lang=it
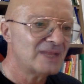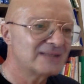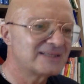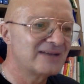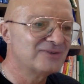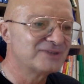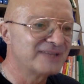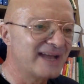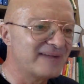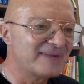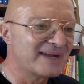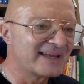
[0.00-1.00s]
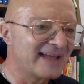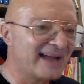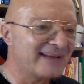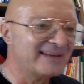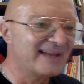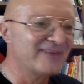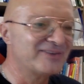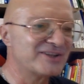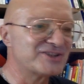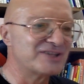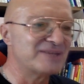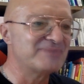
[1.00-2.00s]
Salutiamo Arianna, è
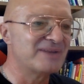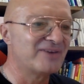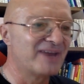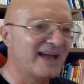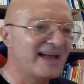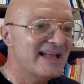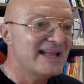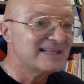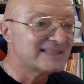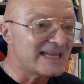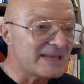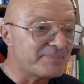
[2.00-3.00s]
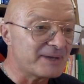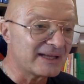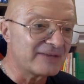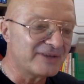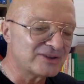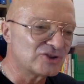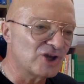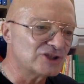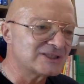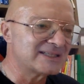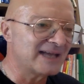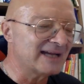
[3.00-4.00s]
una scimmia volante. Sì, perché
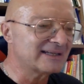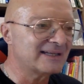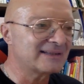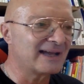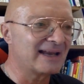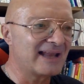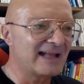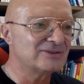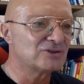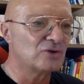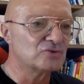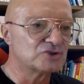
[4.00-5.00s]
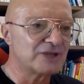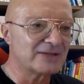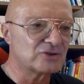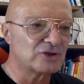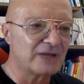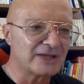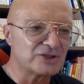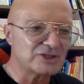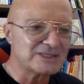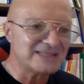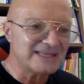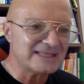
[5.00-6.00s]
Fantozzi ha anche tra l'altro un certo
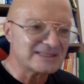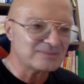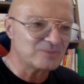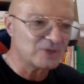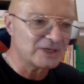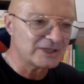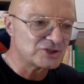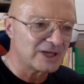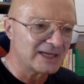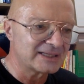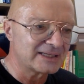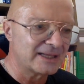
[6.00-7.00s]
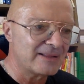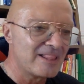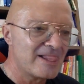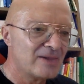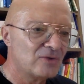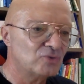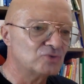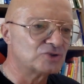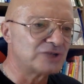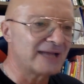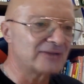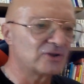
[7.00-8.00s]
narcisismo, eh? c'è anche un
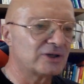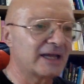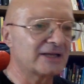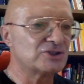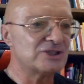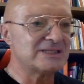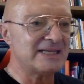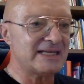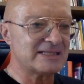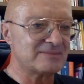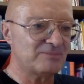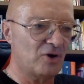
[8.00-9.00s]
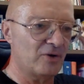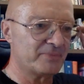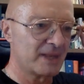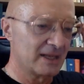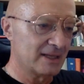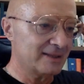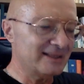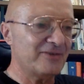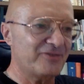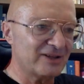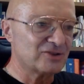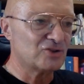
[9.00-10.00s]
certo narcisismo di
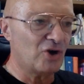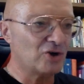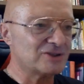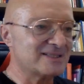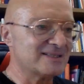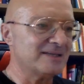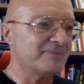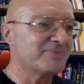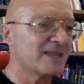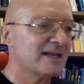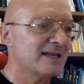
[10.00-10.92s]
Fantozzi.